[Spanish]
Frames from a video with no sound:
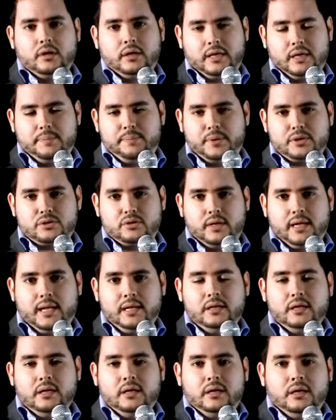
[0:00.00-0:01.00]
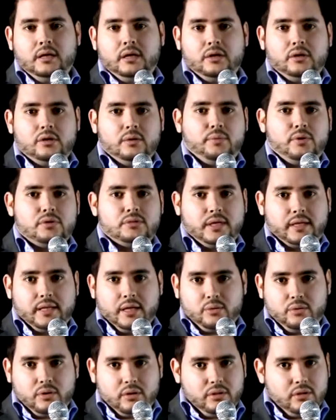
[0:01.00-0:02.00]
que es personal. No puedo estar de
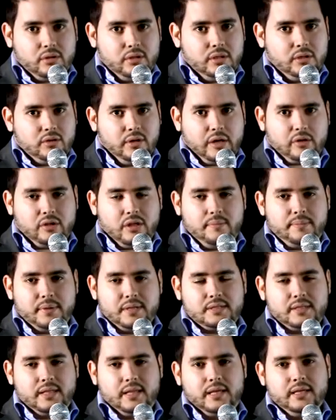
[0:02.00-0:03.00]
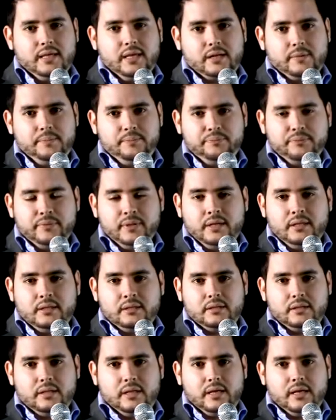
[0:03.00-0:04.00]
acuerdo ni con la rueda de prensa de ayer,
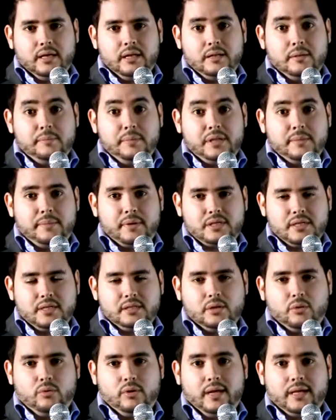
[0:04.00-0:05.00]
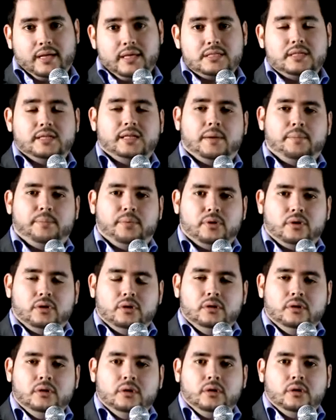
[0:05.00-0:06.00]
del vicepresidente Juan Anguís, ni
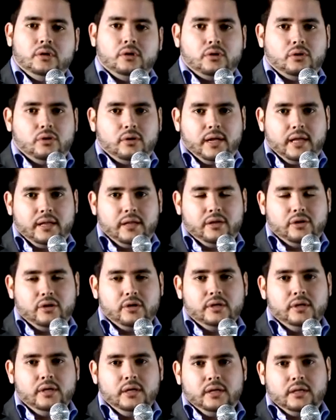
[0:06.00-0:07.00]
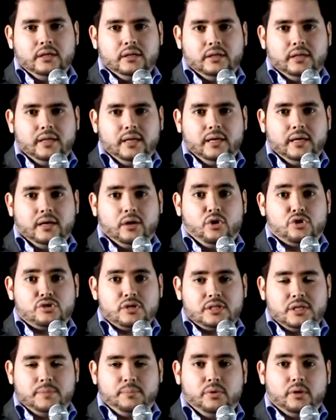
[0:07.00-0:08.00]
tampoco con la de hoy de
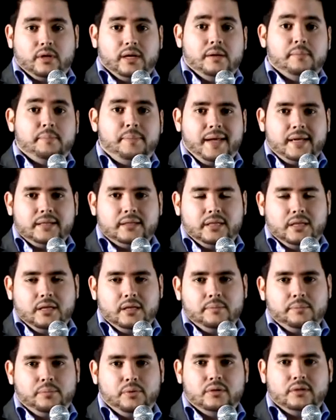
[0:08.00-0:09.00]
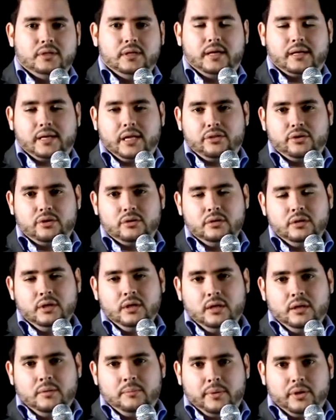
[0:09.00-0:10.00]
José Sepulcre. En parte pueden tener razón,
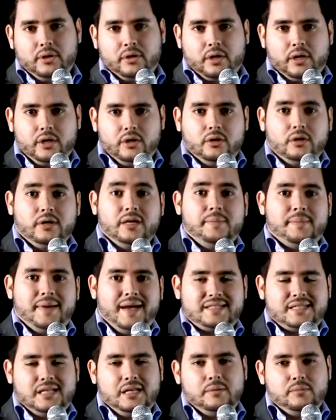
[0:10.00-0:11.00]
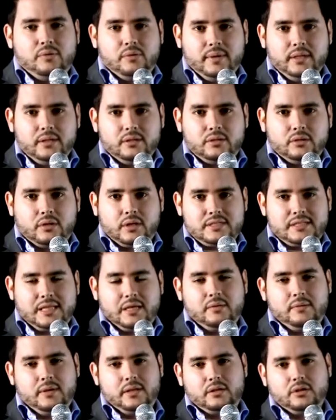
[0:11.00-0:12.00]
pero creo, y más en el momento que está
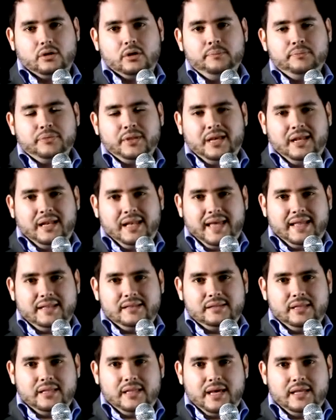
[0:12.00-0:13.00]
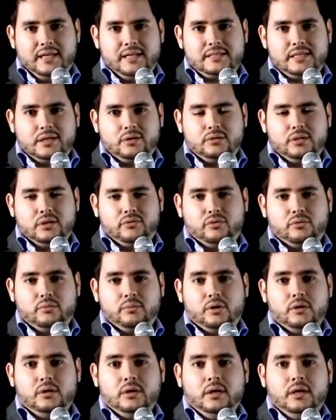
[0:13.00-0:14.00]
viviendo la entidad en el circuito de
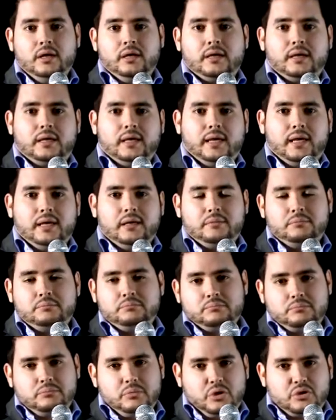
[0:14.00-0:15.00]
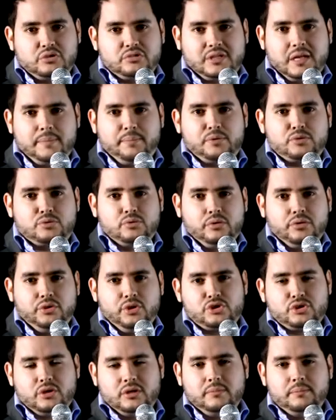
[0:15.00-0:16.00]
fútbol, que los trapos
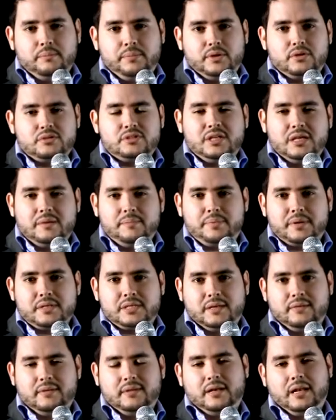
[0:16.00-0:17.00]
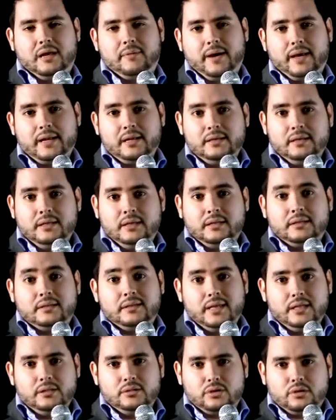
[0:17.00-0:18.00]
sucios o limpios siempre se deben lavar
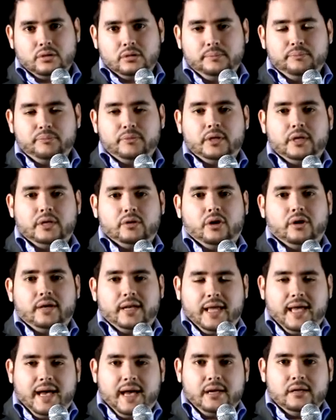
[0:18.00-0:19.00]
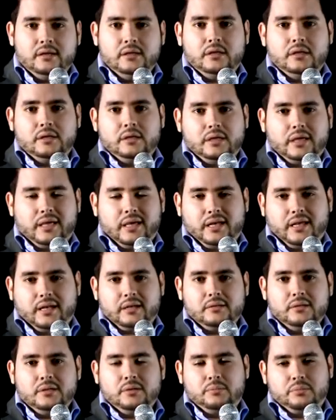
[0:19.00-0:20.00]
dentro y no airear y
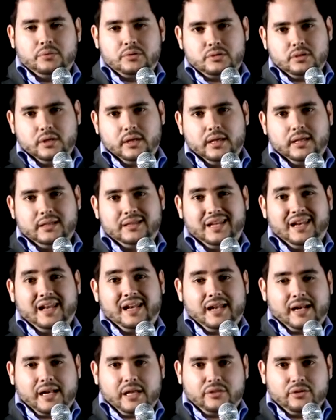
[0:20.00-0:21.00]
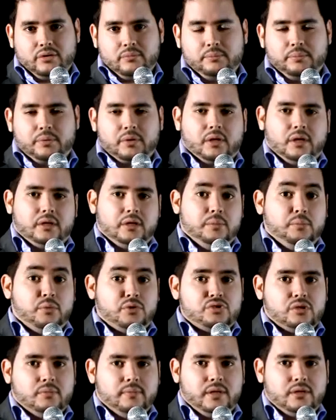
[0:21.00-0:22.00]
querer pues eh, tener la razón, porque ni
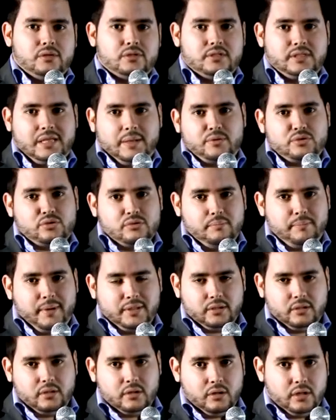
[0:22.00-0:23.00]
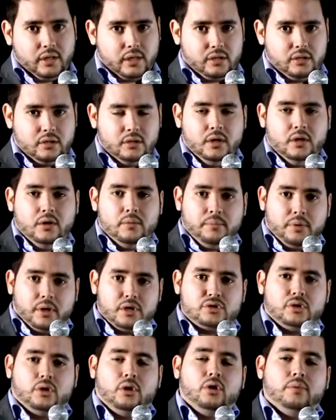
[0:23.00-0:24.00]
mucho menos estamos en un patio de colegio. Por
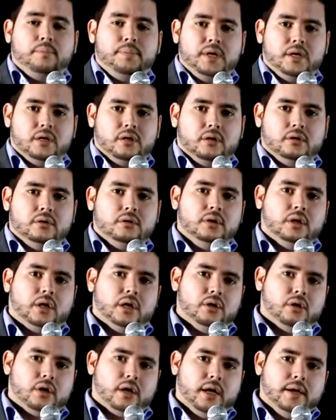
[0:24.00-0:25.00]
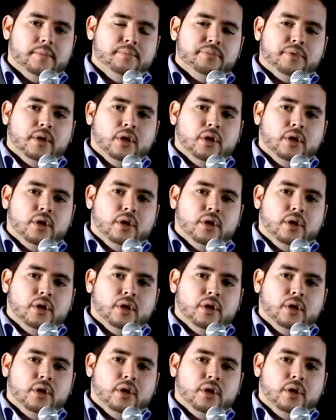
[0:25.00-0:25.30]
eso opino, y creo que